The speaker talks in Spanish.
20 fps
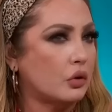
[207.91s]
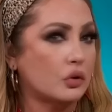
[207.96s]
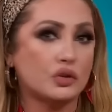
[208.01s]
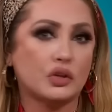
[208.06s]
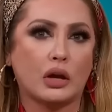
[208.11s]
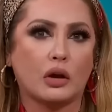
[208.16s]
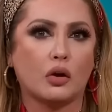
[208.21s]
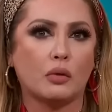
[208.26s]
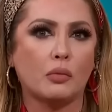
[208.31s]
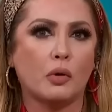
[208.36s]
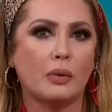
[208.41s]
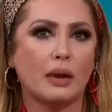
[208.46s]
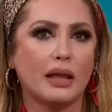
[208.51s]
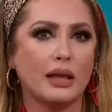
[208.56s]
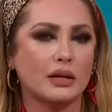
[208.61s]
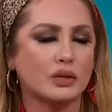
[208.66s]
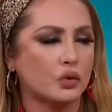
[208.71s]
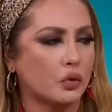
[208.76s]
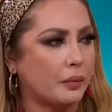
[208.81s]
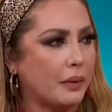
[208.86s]
no sé cómo
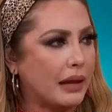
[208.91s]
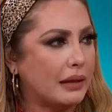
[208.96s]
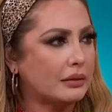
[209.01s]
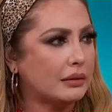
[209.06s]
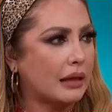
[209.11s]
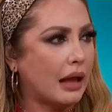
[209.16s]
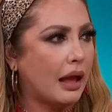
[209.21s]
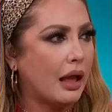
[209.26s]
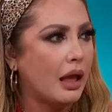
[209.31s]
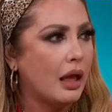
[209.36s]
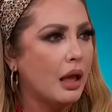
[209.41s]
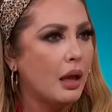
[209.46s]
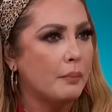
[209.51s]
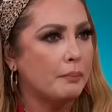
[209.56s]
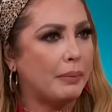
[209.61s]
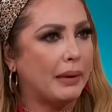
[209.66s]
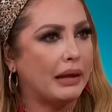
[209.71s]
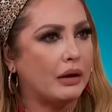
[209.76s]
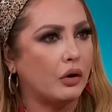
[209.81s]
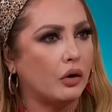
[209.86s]
vaya su venta,
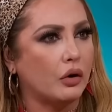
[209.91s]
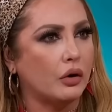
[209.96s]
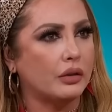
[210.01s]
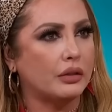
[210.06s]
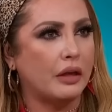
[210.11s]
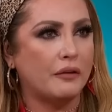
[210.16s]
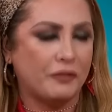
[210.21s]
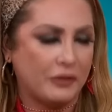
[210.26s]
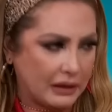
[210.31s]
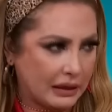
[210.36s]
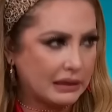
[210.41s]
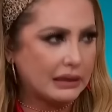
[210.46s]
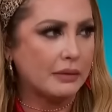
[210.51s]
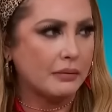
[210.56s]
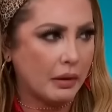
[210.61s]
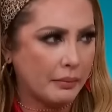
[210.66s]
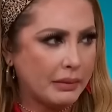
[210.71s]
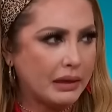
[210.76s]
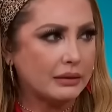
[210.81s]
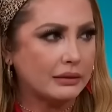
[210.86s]
pero
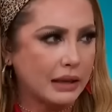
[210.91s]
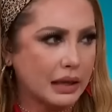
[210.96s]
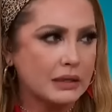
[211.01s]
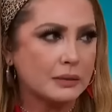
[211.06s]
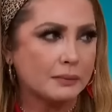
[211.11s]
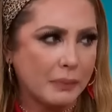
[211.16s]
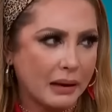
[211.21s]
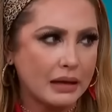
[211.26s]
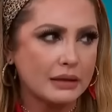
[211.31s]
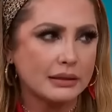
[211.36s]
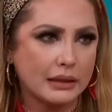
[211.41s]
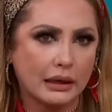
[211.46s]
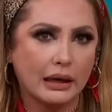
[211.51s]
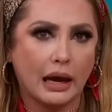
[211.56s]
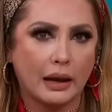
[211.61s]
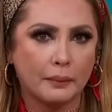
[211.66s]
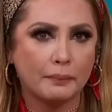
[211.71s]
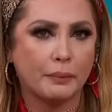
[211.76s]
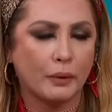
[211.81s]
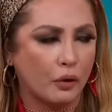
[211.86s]
definitivamente es para
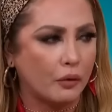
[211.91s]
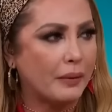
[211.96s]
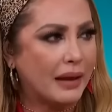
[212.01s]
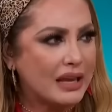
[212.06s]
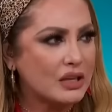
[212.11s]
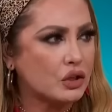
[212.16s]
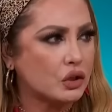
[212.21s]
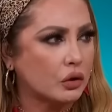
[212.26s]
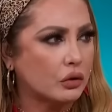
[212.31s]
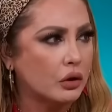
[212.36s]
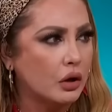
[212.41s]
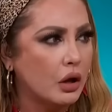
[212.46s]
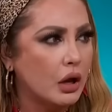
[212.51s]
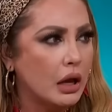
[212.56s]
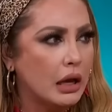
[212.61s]
sacar provecho.